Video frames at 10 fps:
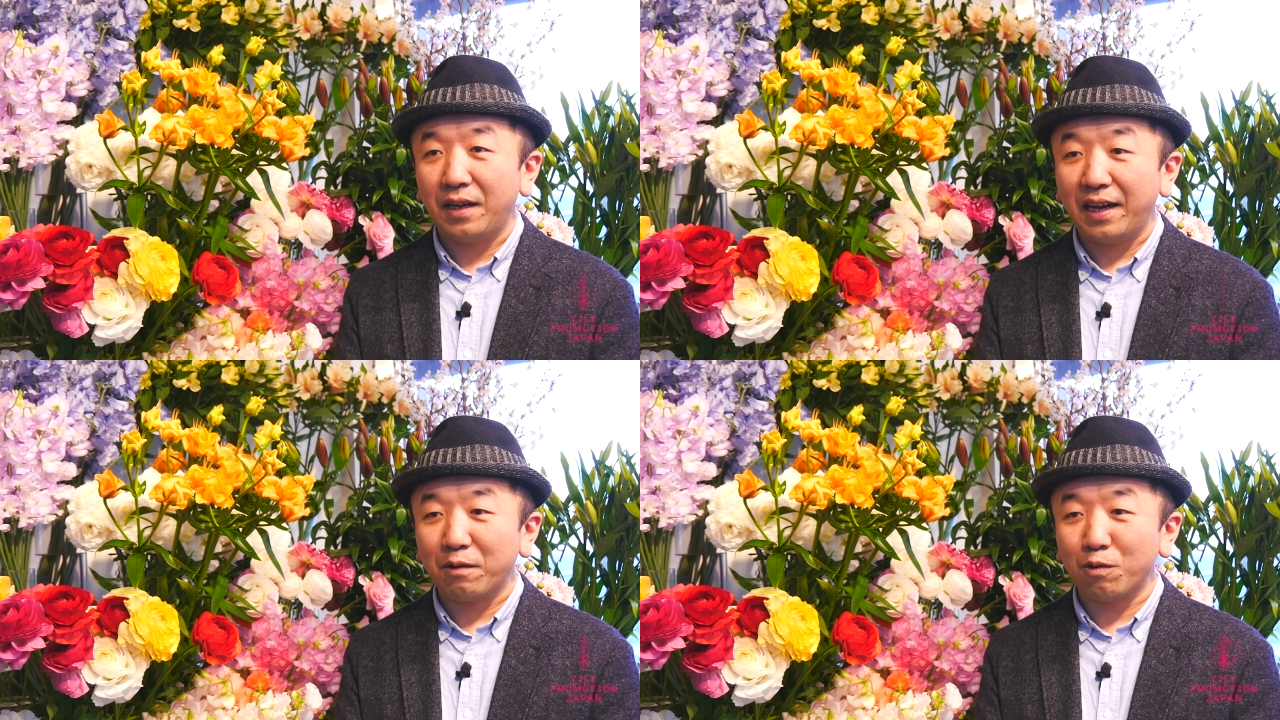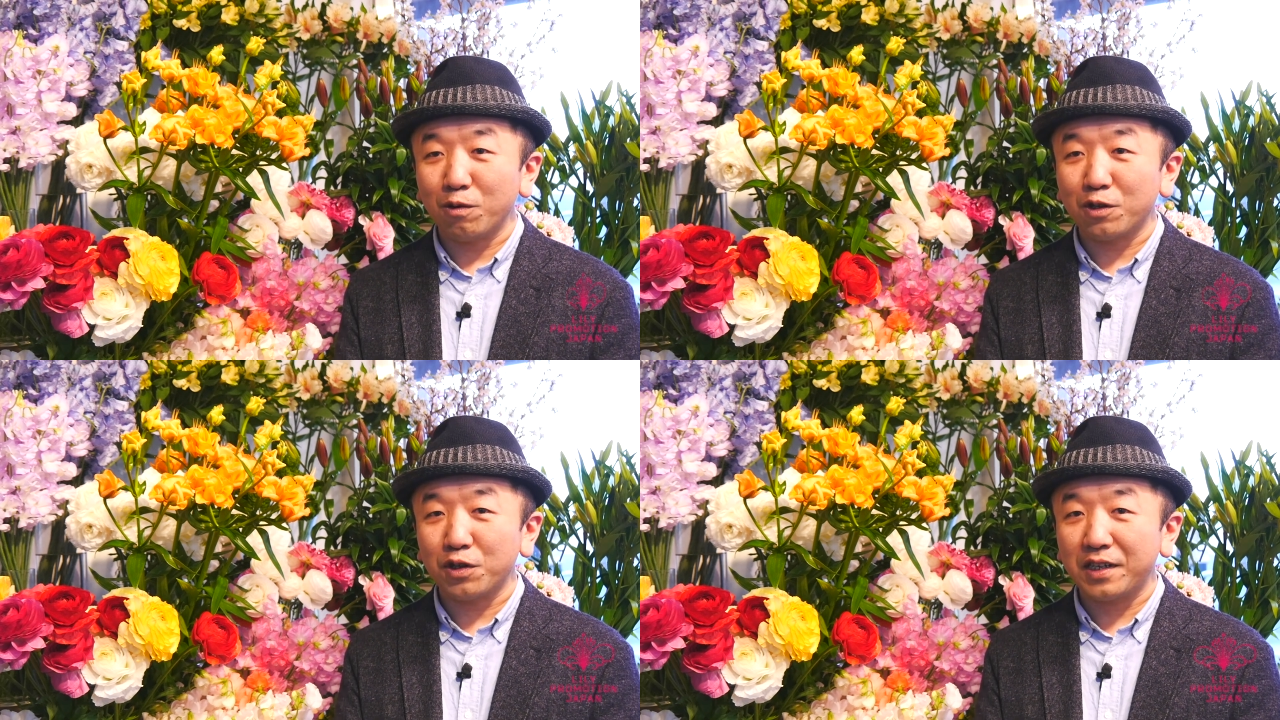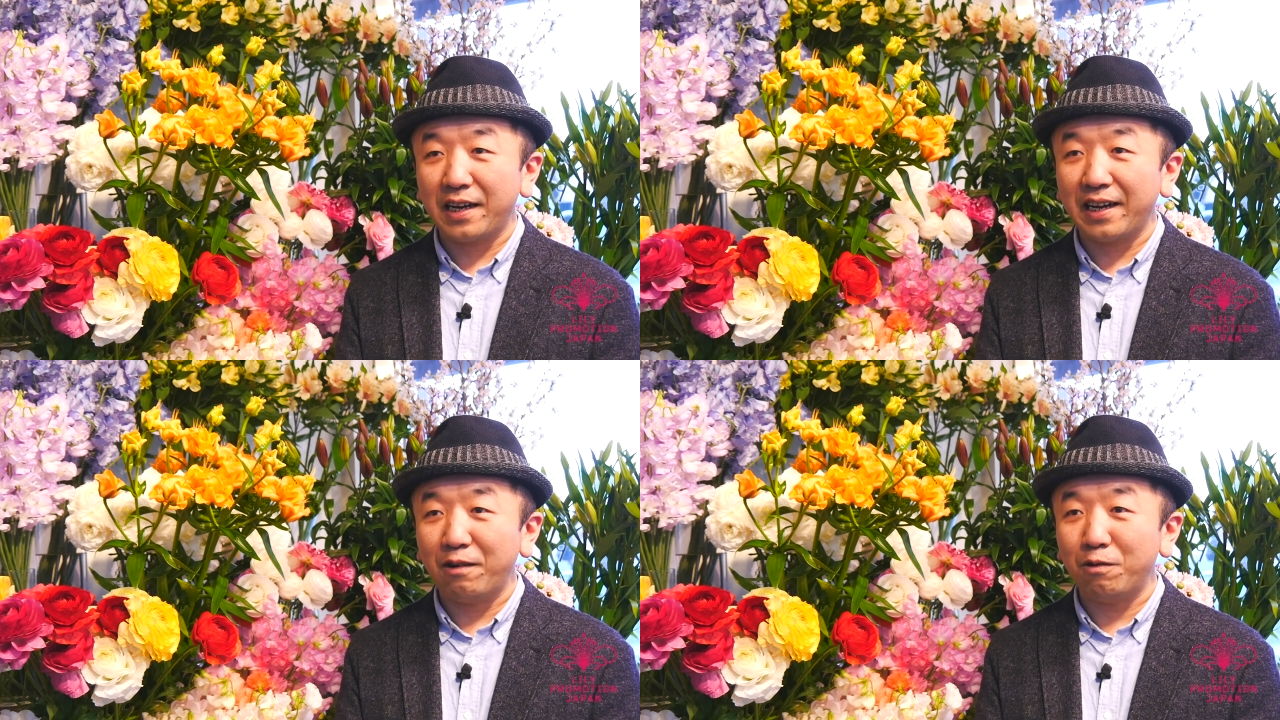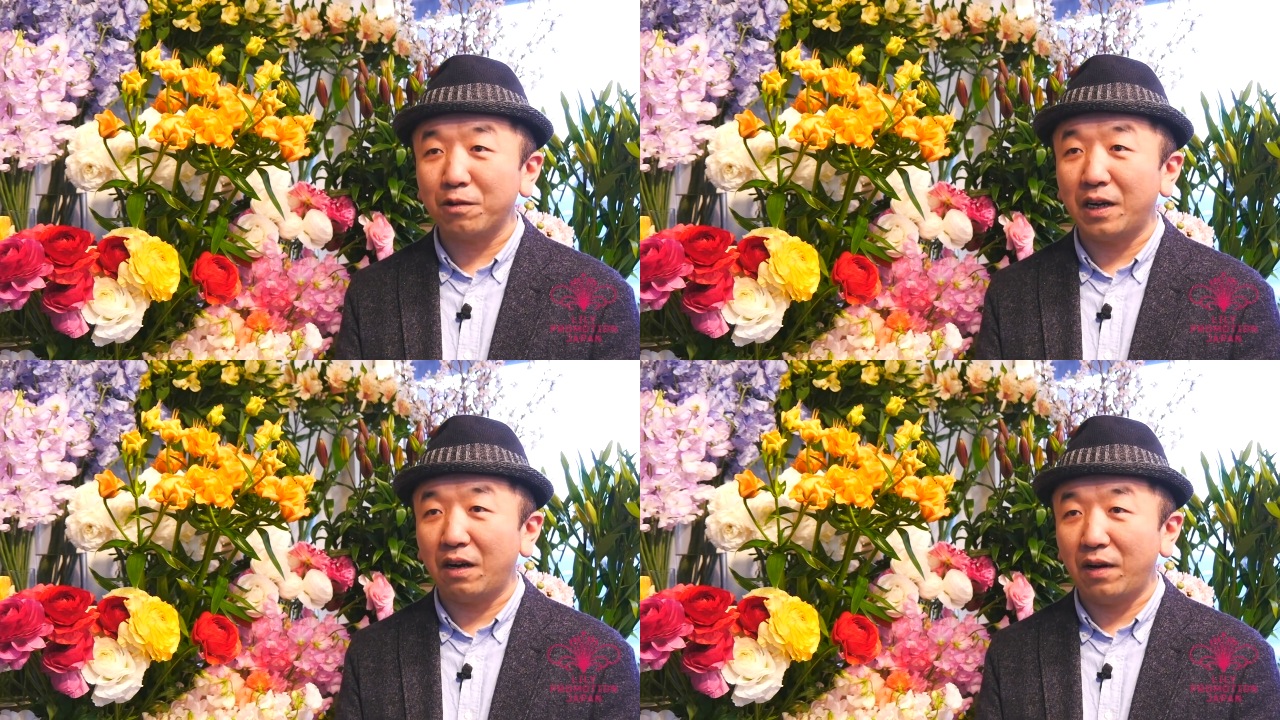えー、ここ祖師ヶ谷大
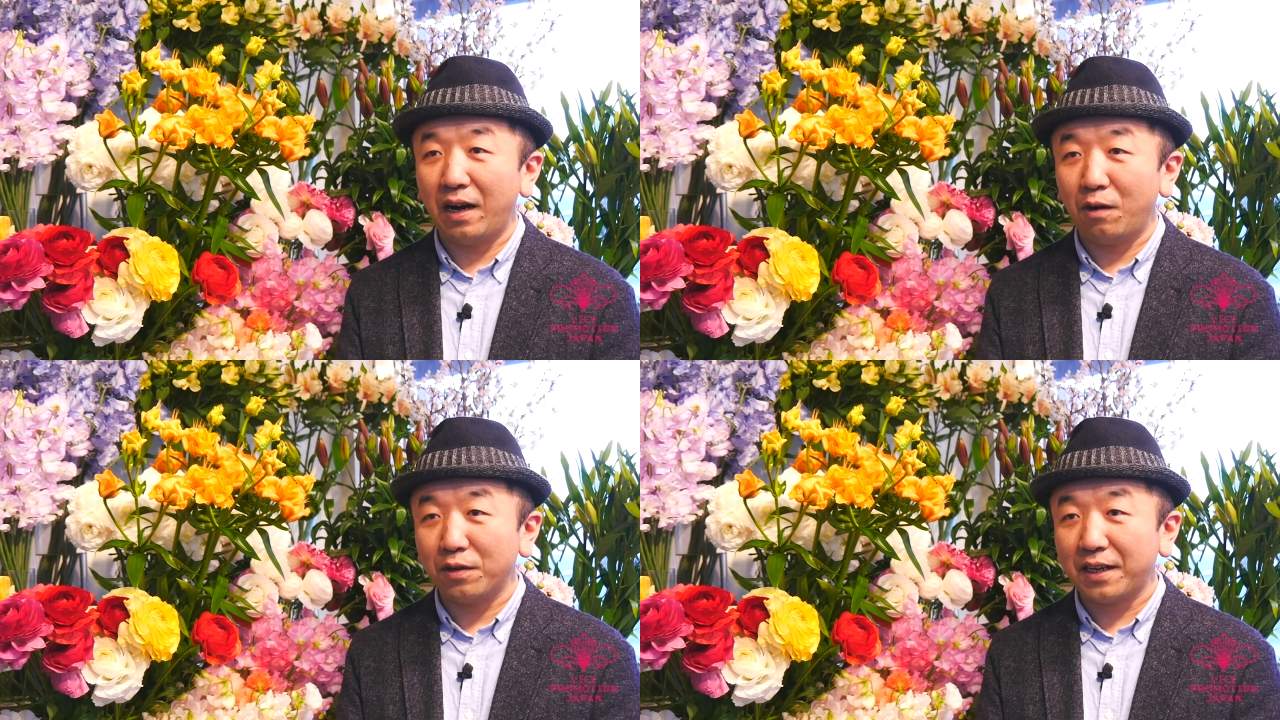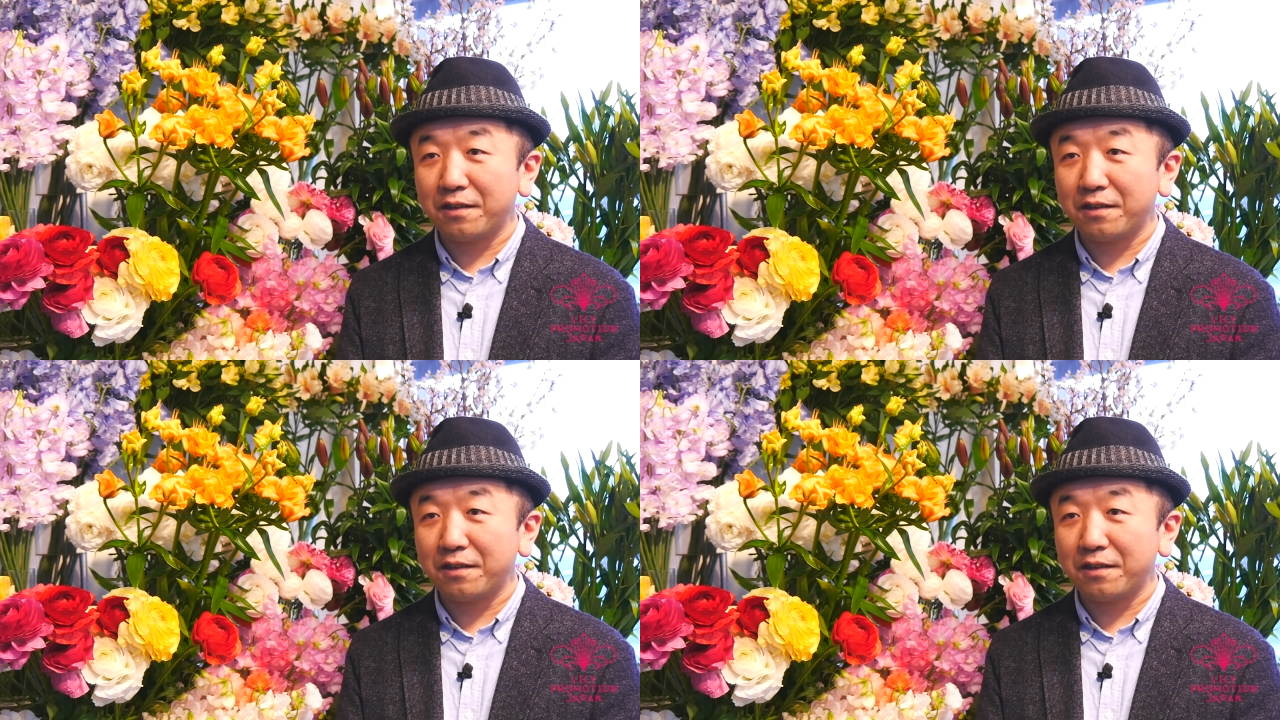倉は小田